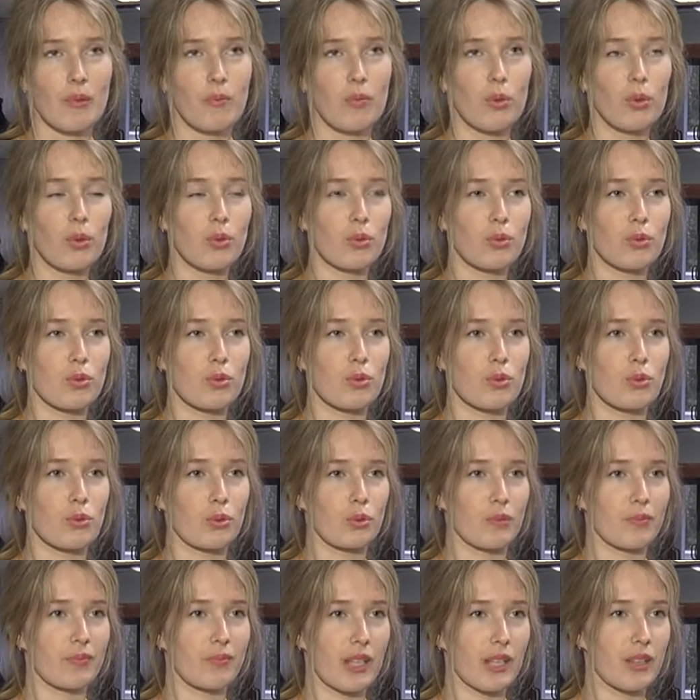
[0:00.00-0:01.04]

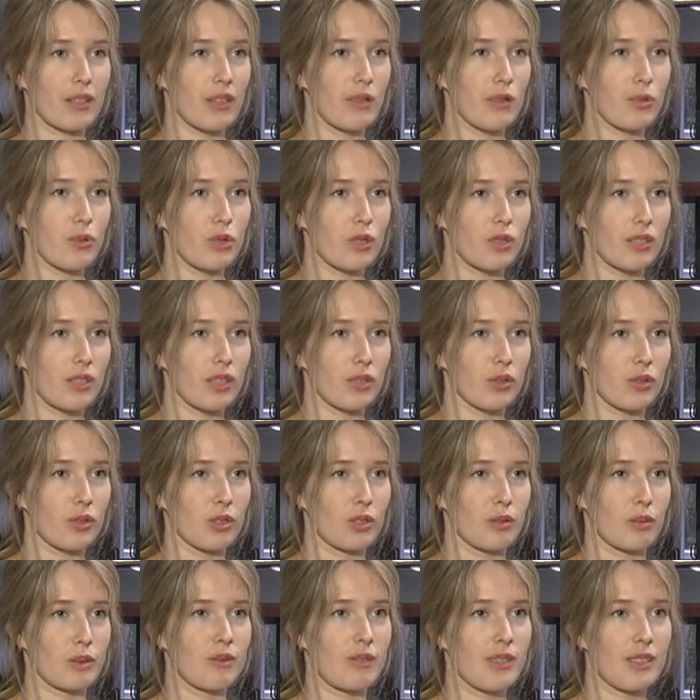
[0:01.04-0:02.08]
полностью отключиться от той
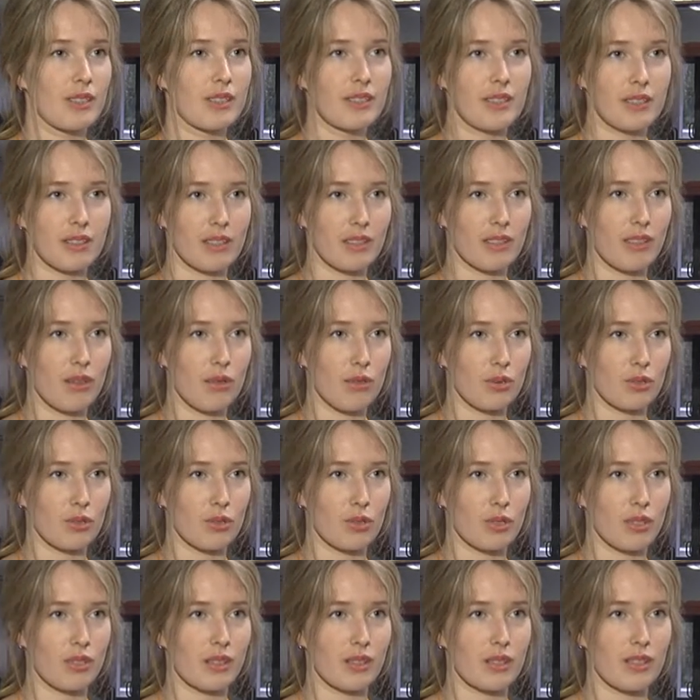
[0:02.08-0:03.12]
атмосферы, где ты
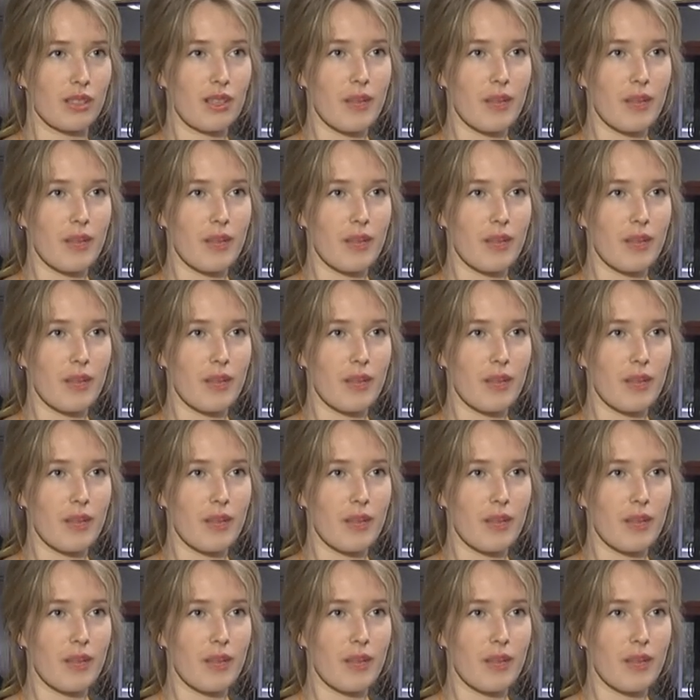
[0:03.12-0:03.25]
находишься.